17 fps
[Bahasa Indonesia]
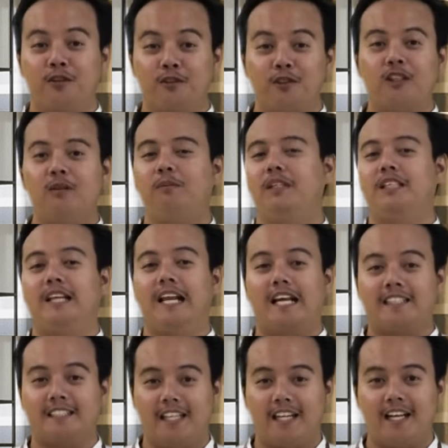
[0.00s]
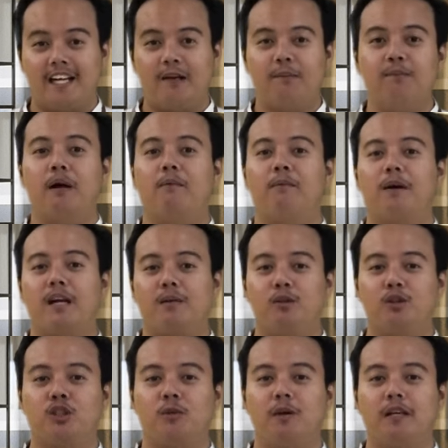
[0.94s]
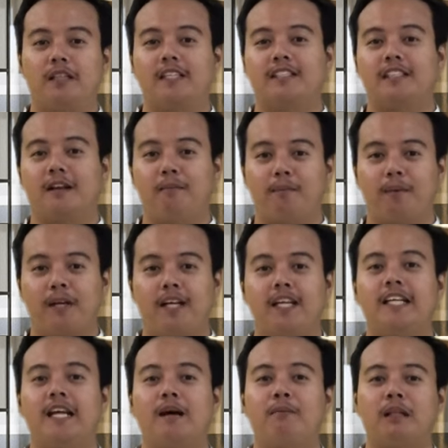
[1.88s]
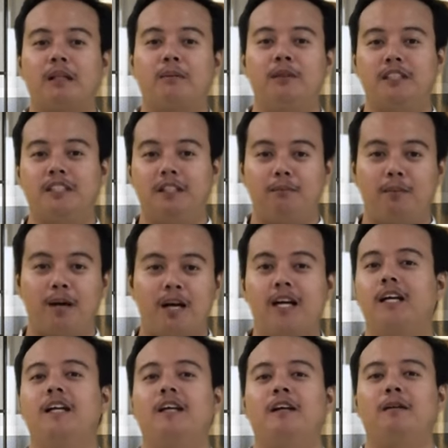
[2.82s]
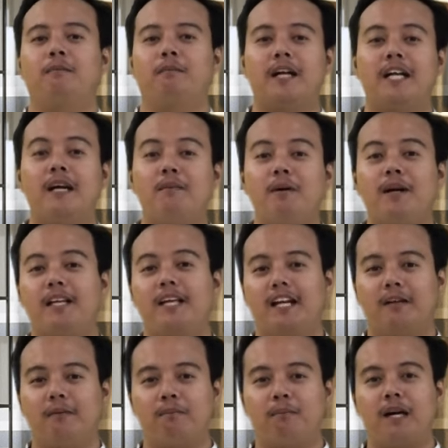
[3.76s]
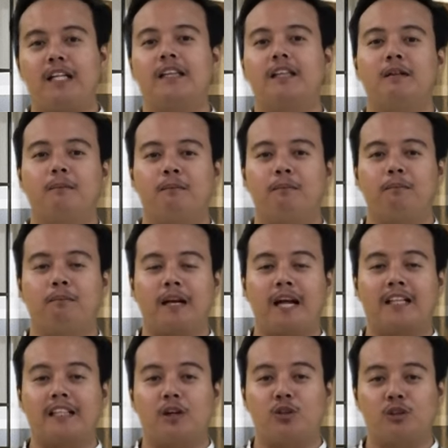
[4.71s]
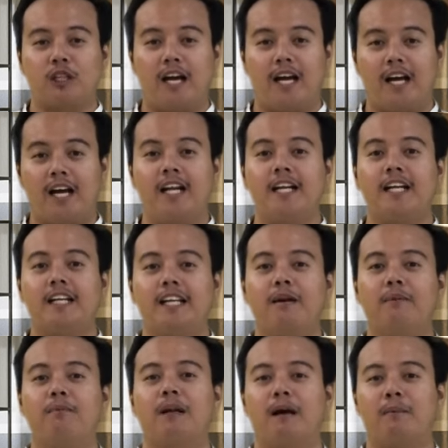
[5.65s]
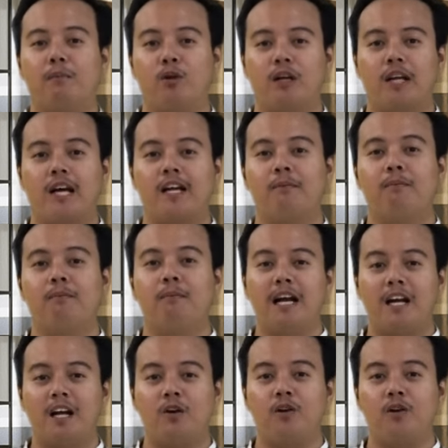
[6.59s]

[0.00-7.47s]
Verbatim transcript: Untuk lebih jelasnya, Bapak Ibu Sobat SMP dapat menyimak pada bagian 4 penata usahaan dan pelaporan